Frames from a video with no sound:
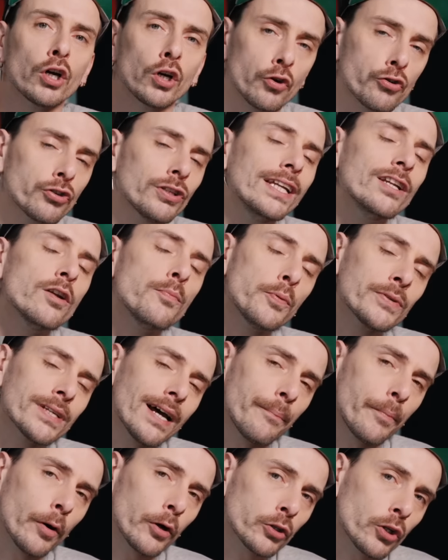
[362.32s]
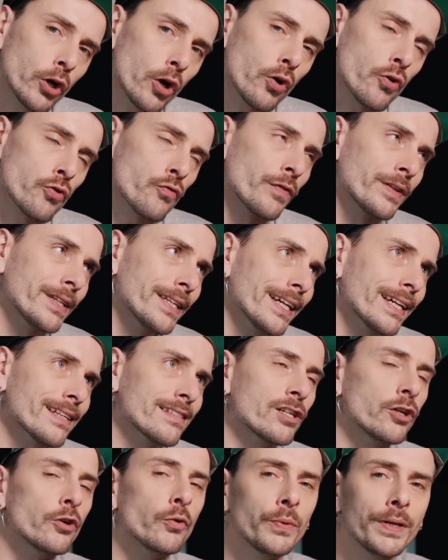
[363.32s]
quand je dis le plus important, je veux dire
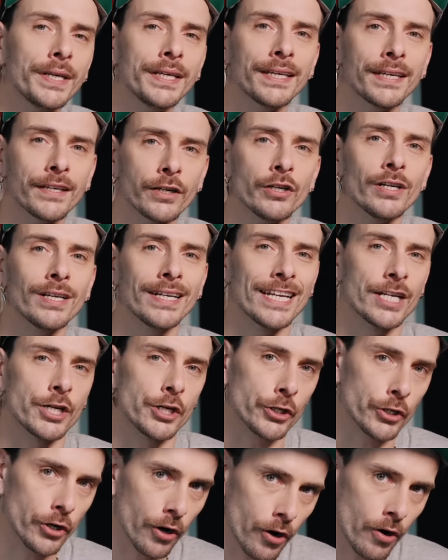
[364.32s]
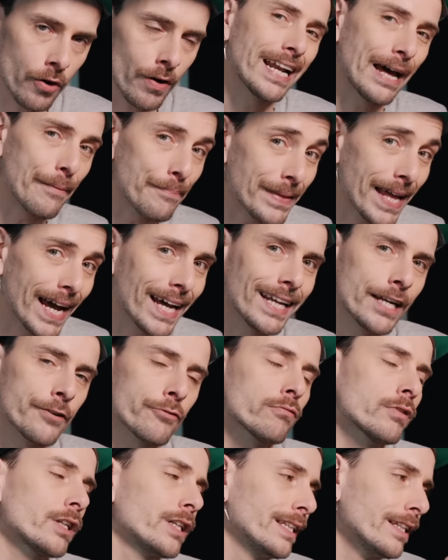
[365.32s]
celui que les gens lambda, les
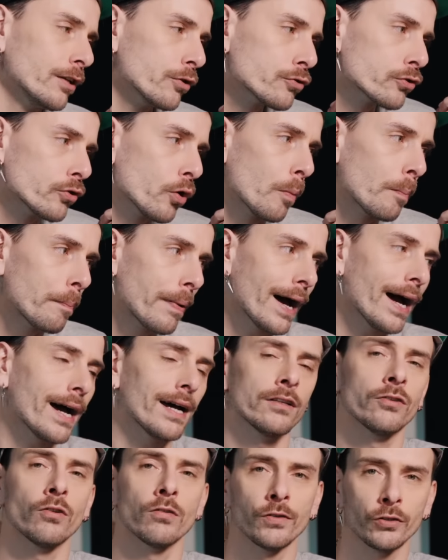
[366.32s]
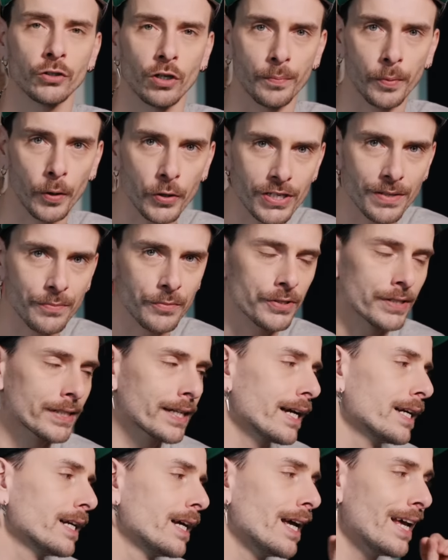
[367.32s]
gens qui ne sont pas dans votre projet
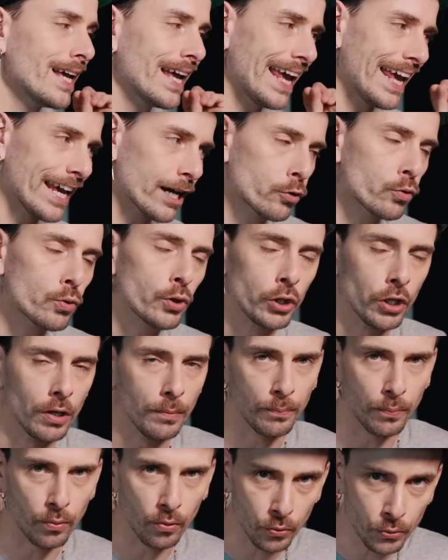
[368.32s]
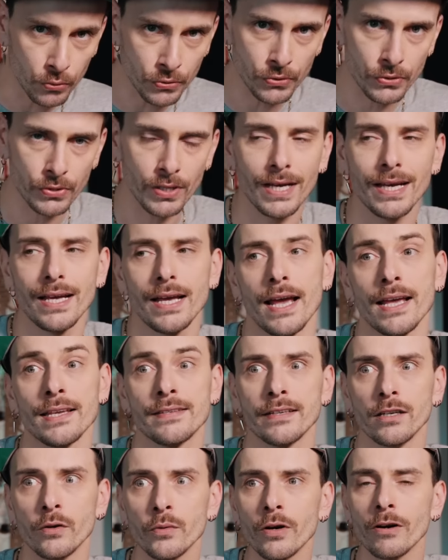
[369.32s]
musical, écoutent le plus, et
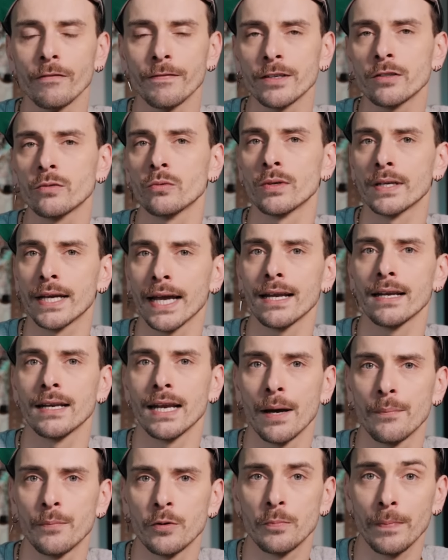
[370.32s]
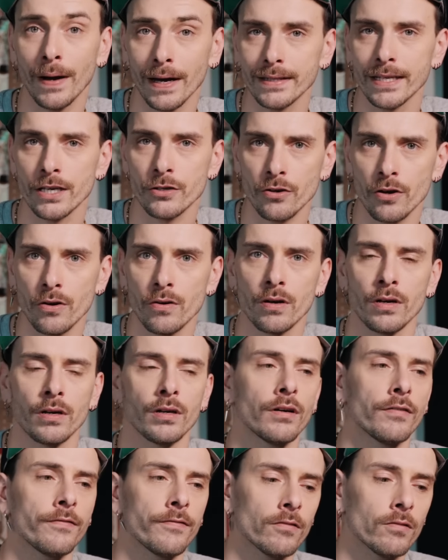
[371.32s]
c'est lui en fait auquel la plupart des gens
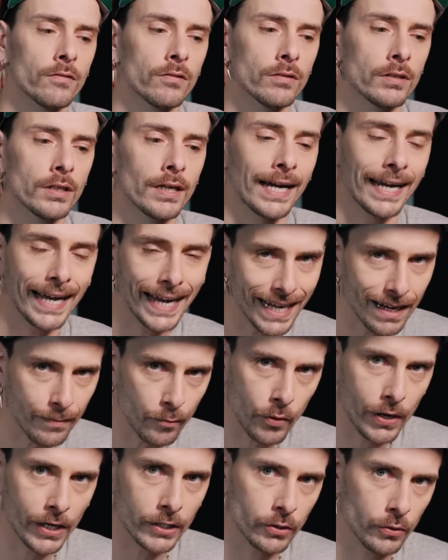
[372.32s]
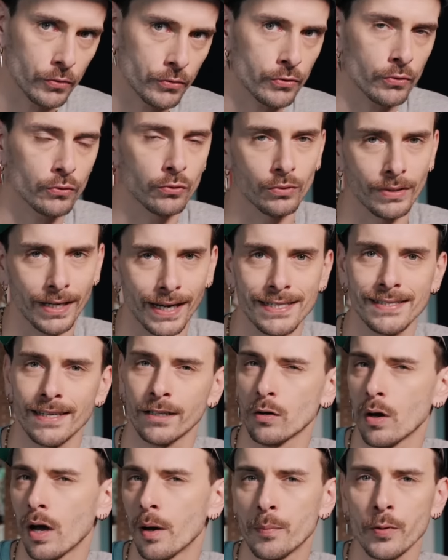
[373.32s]
euh, font réellement attention, tout le reste
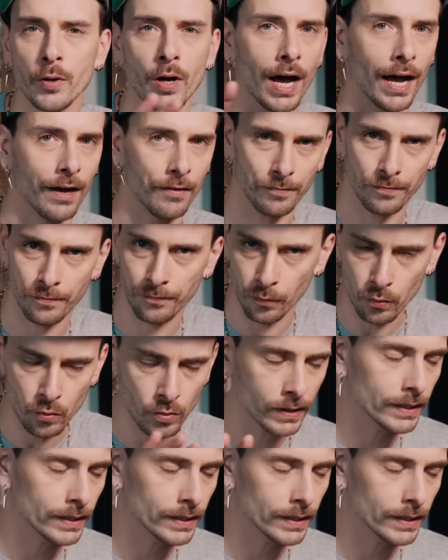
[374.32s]
étant un peu un fond.